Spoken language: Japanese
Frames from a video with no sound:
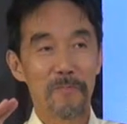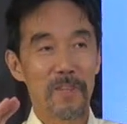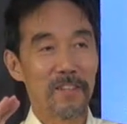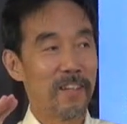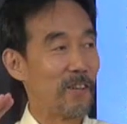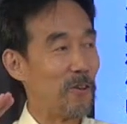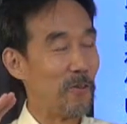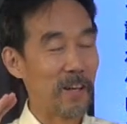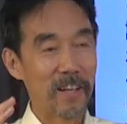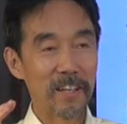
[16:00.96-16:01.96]
えばあ
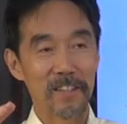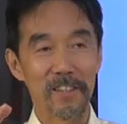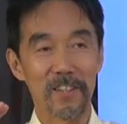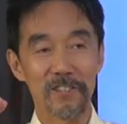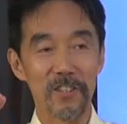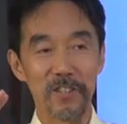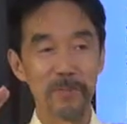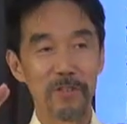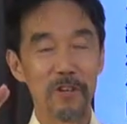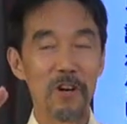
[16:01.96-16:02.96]
の若い方たち
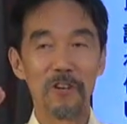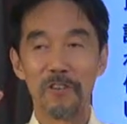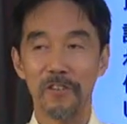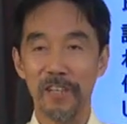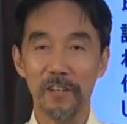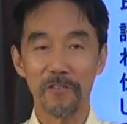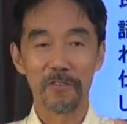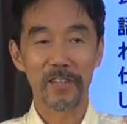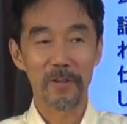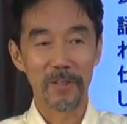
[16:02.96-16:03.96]
は自分の
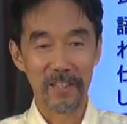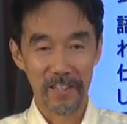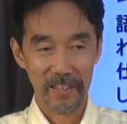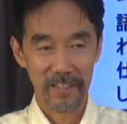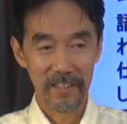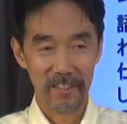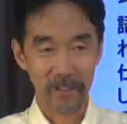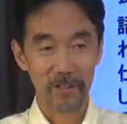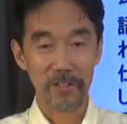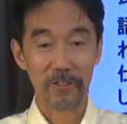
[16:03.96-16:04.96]
結婚のために
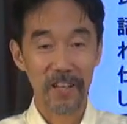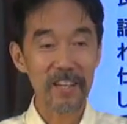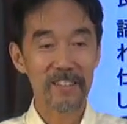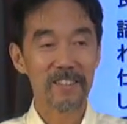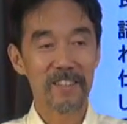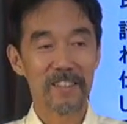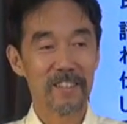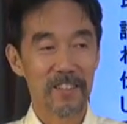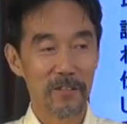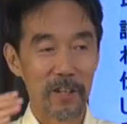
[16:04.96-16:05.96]
祈るでしょうね
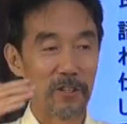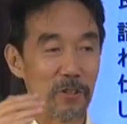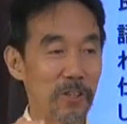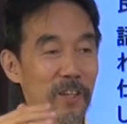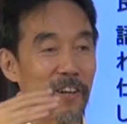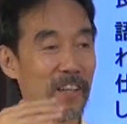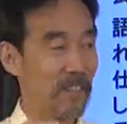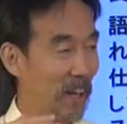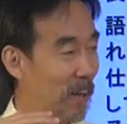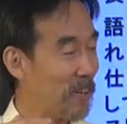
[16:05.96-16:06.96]
いろんな条件を
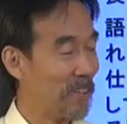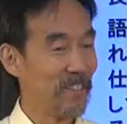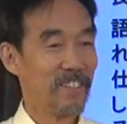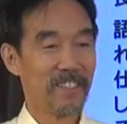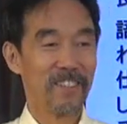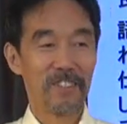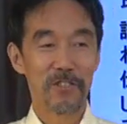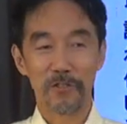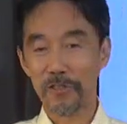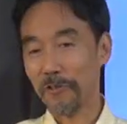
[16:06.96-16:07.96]
挙げて
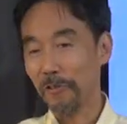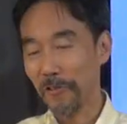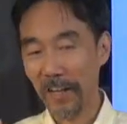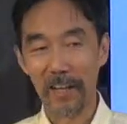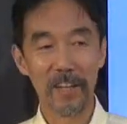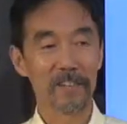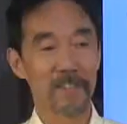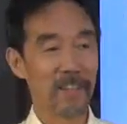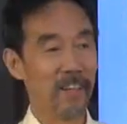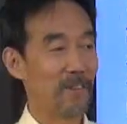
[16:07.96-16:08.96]
収入このぐらいが
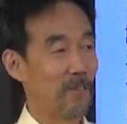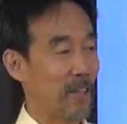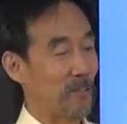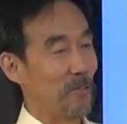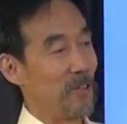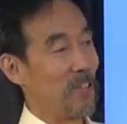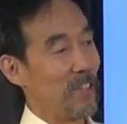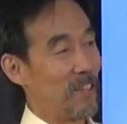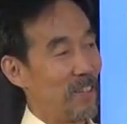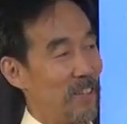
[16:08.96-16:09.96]
あってかっこ
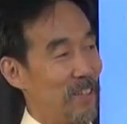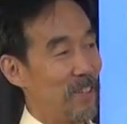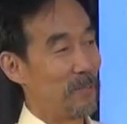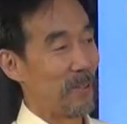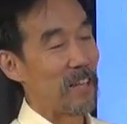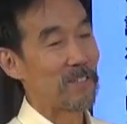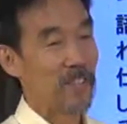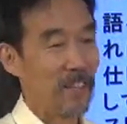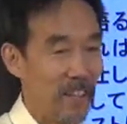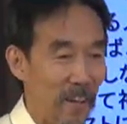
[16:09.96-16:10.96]
いい
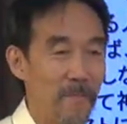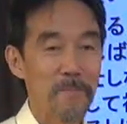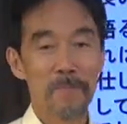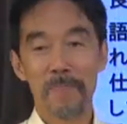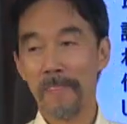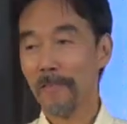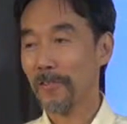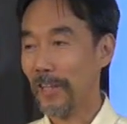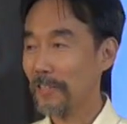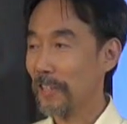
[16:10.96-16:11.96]
男性で
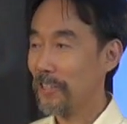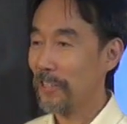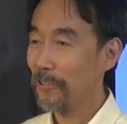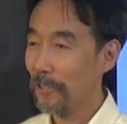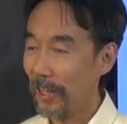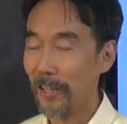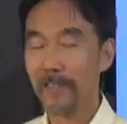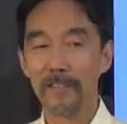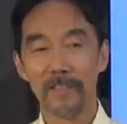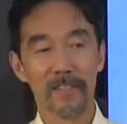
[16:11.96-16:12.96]
で優しい人
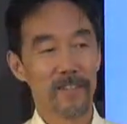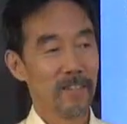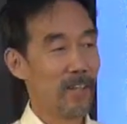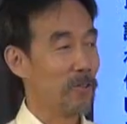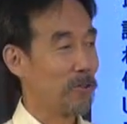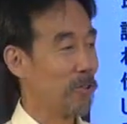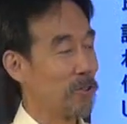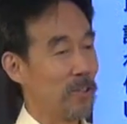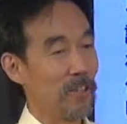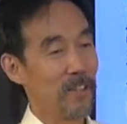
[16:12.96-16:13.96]
で
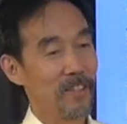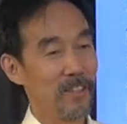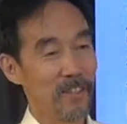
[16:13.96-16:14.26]
時々